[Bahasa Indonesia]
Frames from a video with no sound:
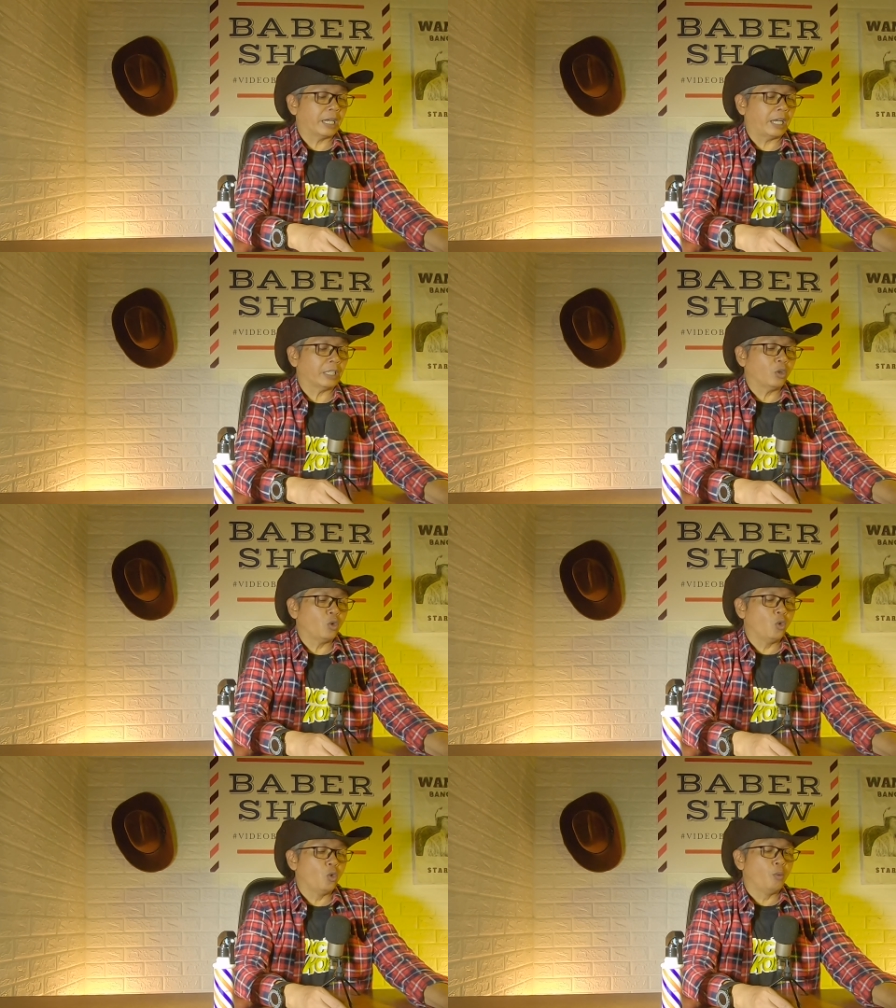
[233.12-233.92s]
dengan
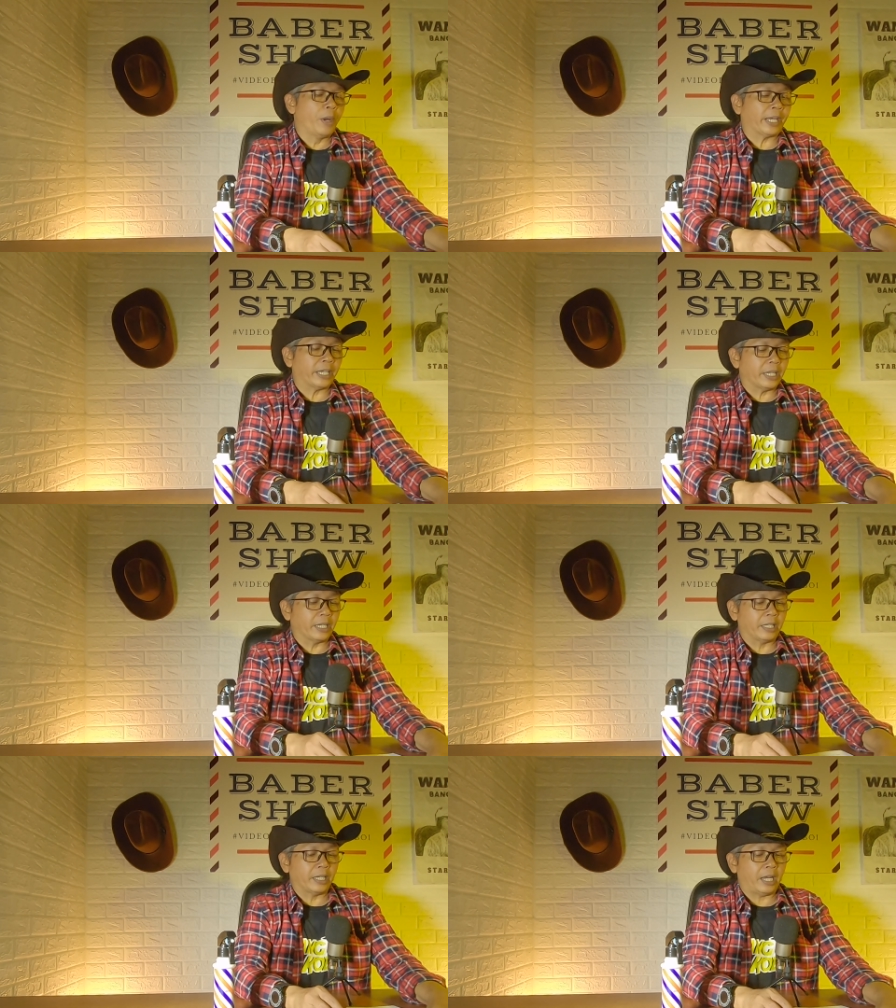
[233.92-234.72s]
UBQ
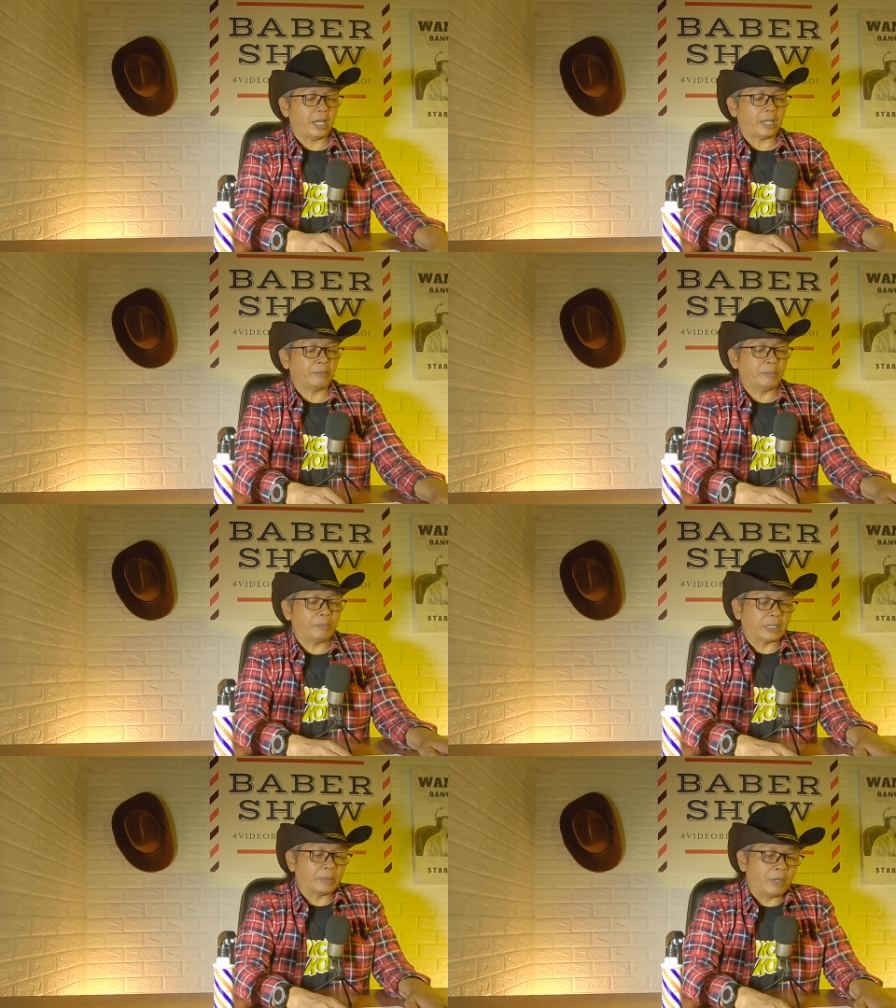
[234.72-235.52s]
yang akan
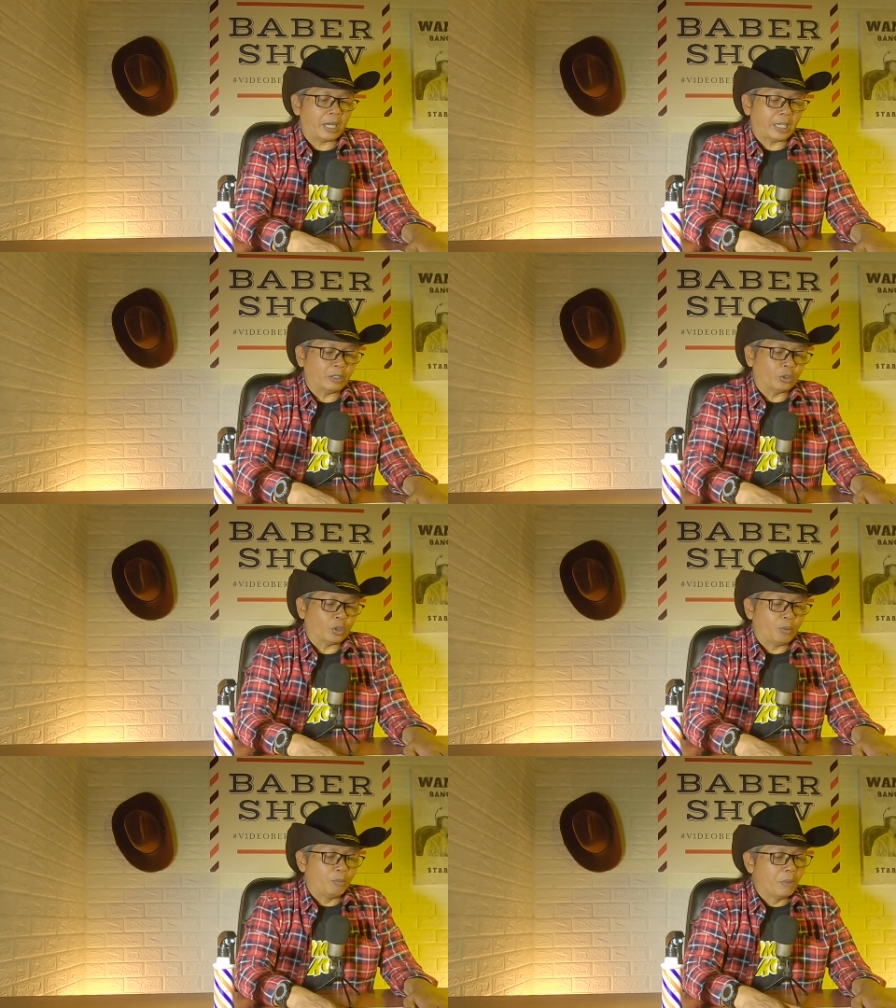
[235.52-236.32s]
mempertimbangkan
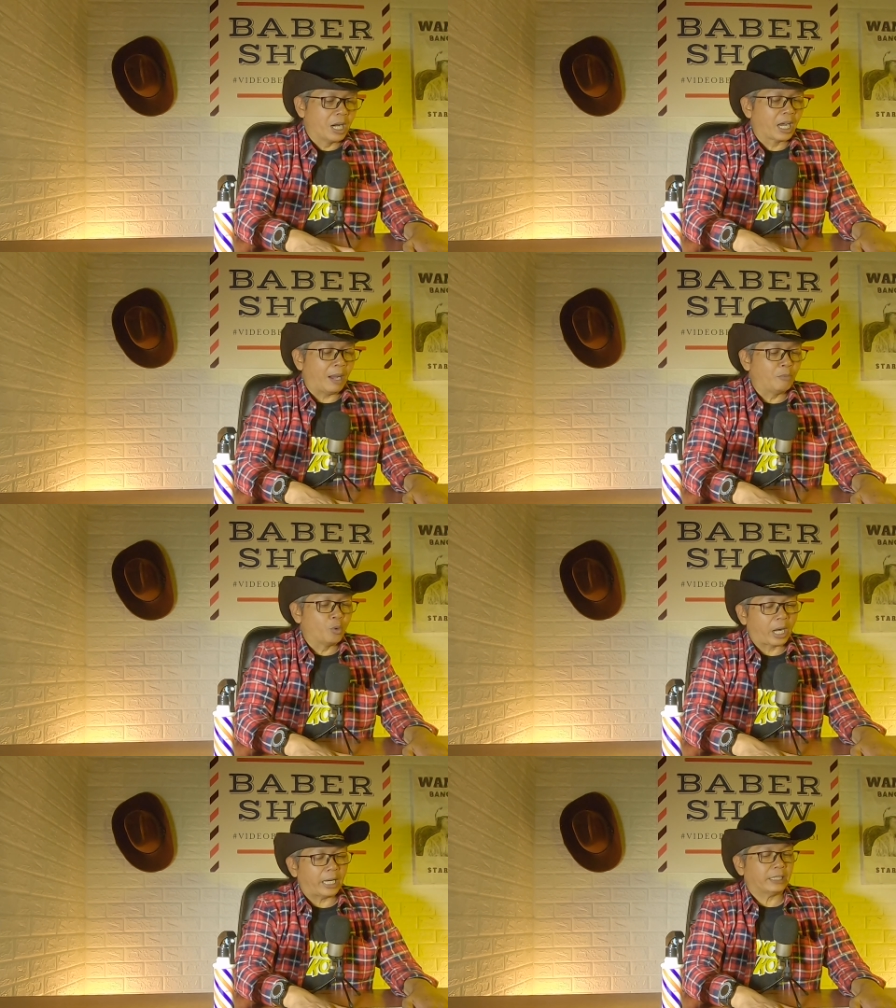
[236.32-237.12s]
untuk
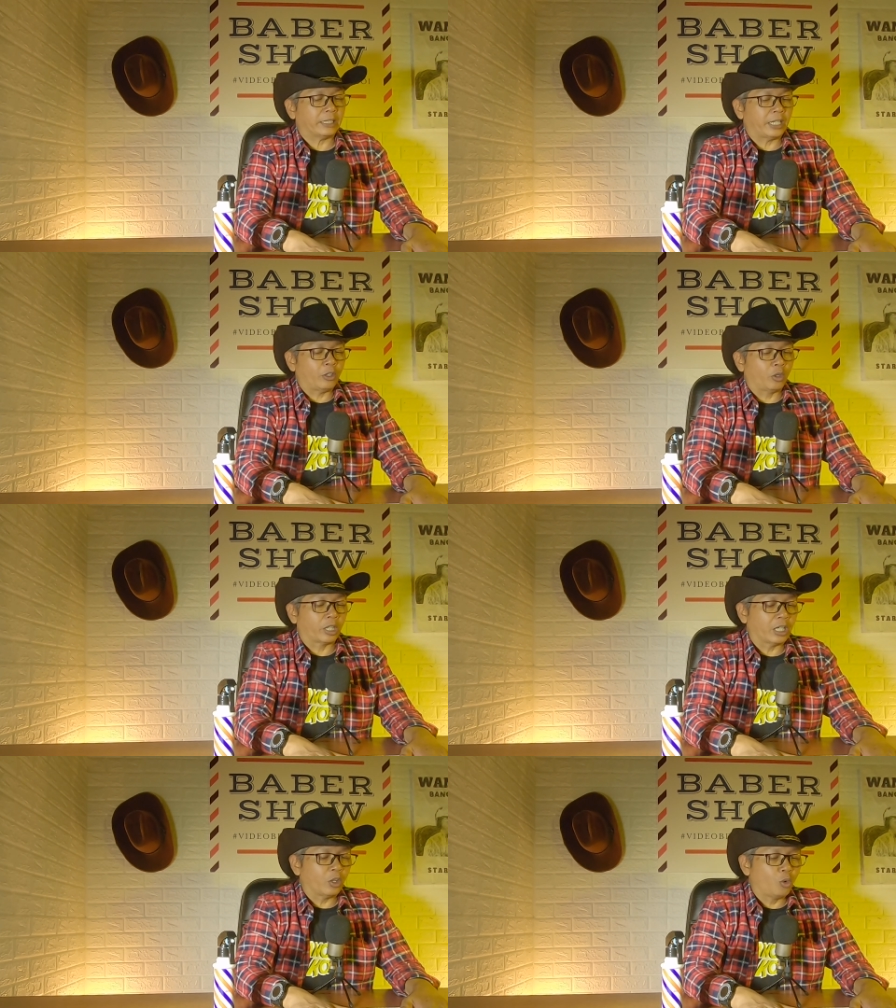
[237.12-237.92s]
menggabungkan
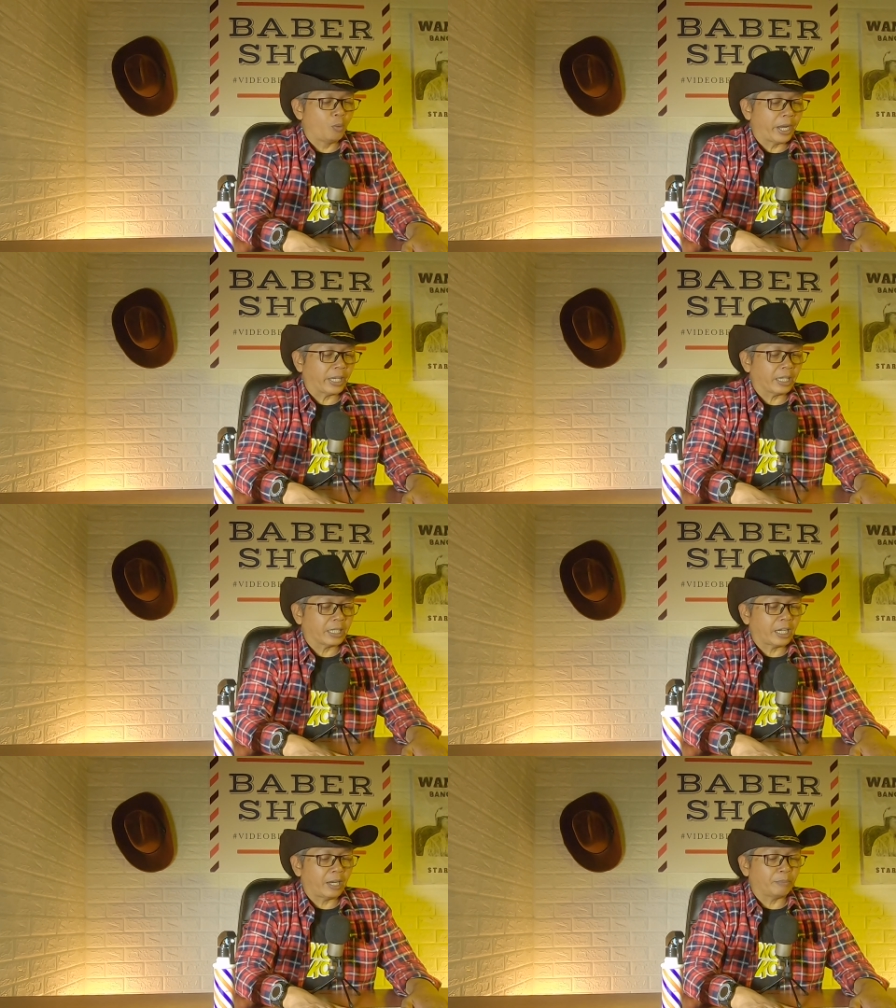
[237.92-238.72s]
teknologi UBQ
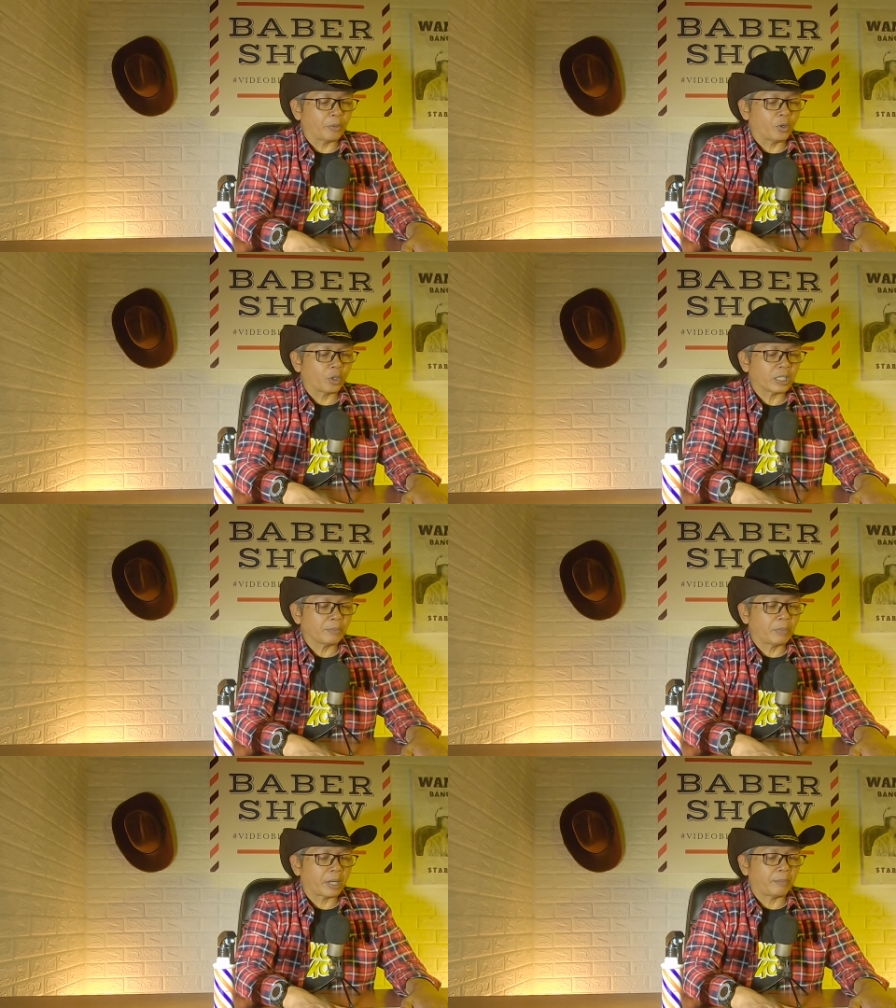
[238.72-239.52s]
ke dalam produksi
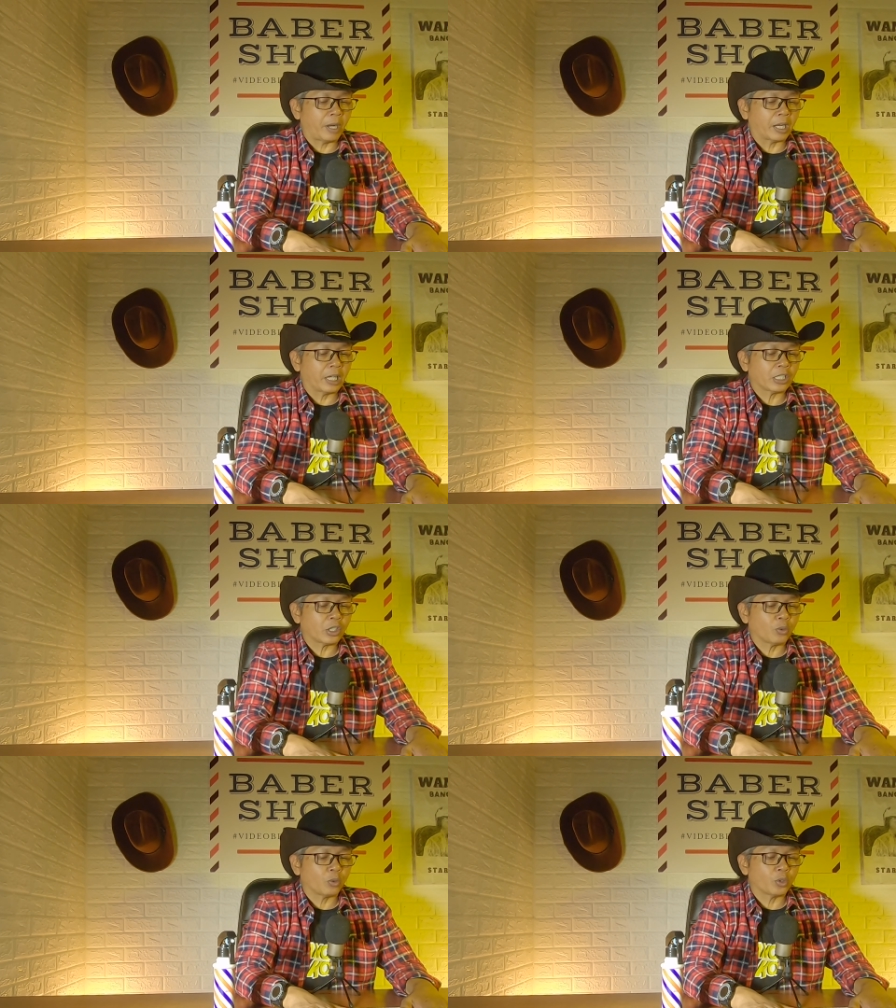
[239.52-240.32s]
berbagai
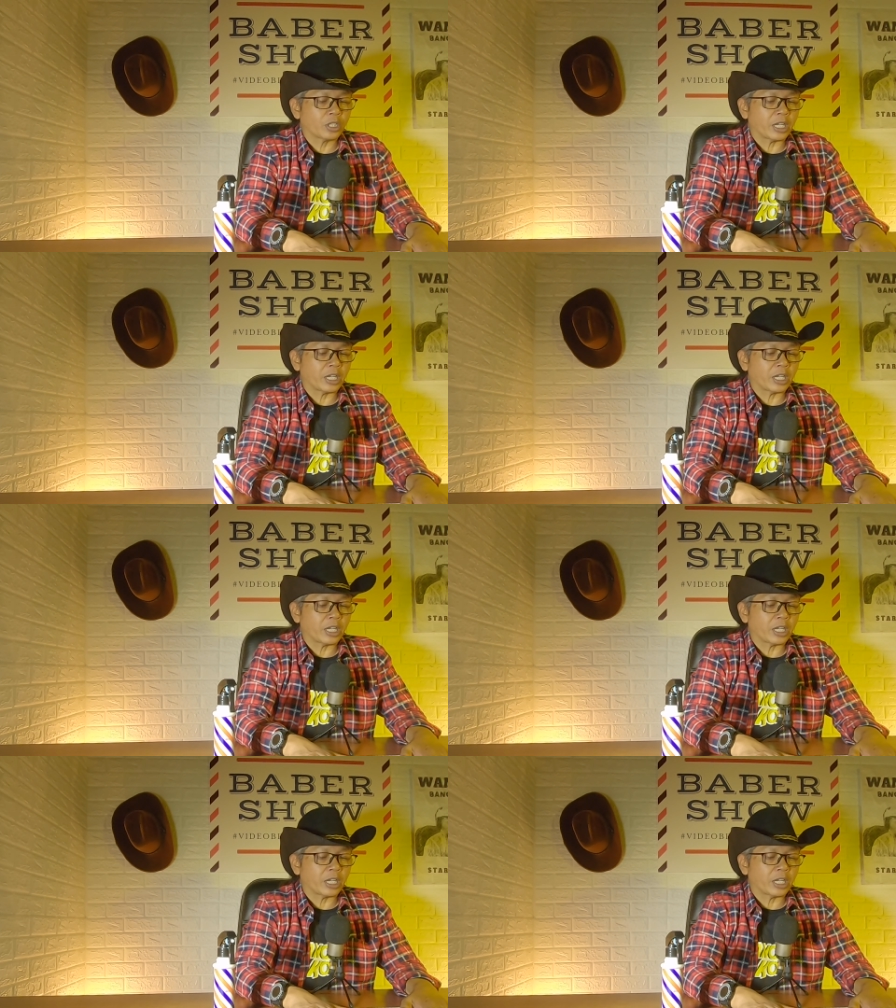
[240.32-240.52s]
suku